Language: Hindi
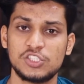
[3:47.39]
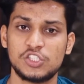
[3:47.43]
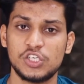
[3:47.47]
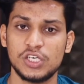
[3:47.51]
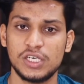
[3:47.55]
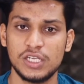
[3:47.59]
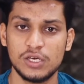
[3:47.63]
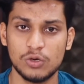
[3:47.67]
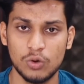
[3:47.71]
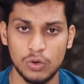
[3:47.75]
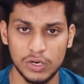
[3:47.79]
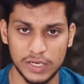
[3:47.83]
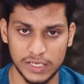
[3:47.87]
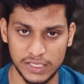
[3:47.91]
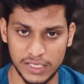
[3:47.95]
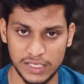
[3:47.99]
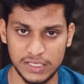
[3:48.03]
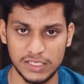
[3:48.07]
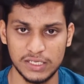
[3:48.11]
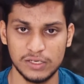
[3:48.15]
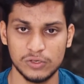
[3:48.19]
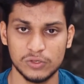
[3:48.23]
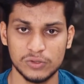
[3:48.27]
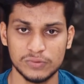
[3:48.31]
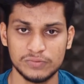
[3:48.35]
चीनी घोल के दे
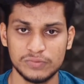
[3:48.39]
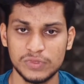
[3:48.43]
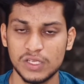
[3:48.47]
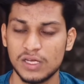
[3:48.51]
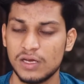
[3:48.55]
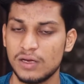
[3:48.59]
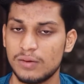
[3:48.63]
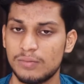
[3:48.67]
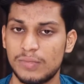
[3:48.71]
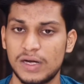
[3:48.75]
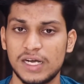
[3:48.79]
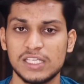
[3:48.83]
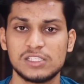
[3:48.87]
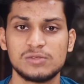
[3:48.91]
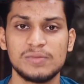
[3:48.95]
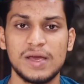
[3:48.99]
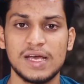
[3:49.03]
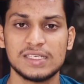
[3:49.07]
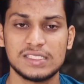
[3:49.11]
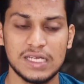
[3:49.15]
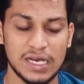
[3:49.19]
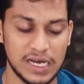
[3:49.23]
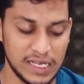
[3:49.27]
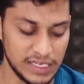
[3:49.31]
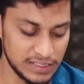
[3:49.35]
दी हो बट इसमें
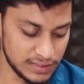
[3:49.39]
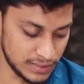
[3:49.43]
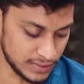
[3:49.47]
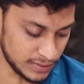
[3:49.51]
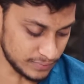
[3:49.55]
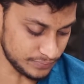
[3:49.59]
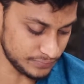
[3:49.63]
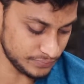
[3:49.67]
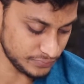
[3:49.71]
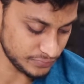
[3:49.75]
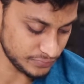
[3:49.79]
ऐसा नहीं था